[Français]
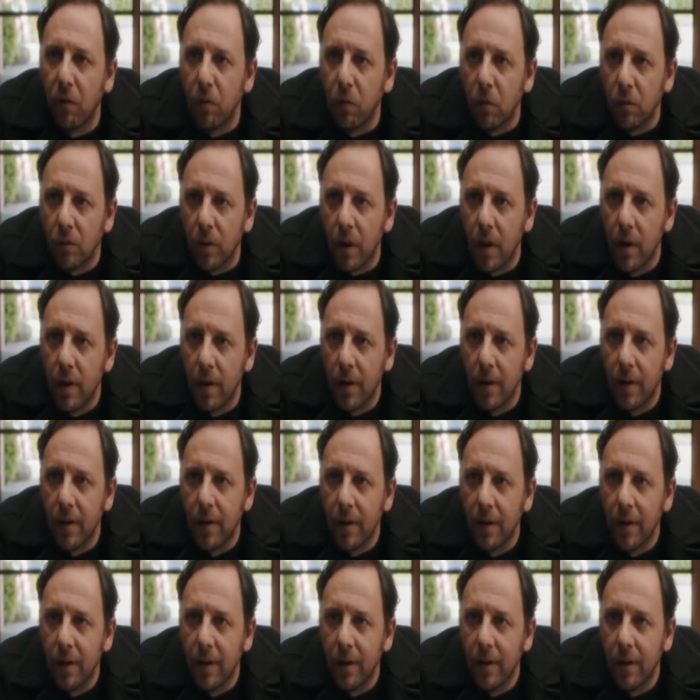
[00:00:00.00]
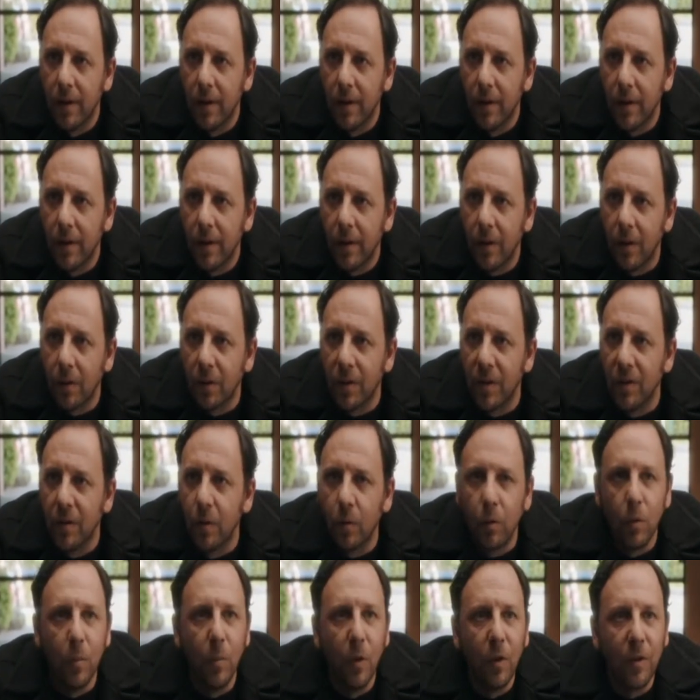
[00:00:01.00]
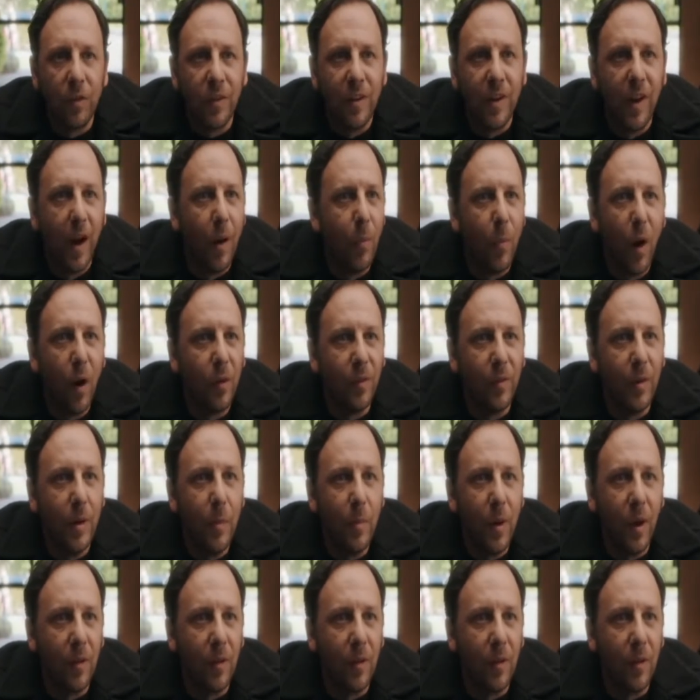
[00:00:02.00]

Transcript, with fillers: foutre. Quand ils ont commencé à marceler,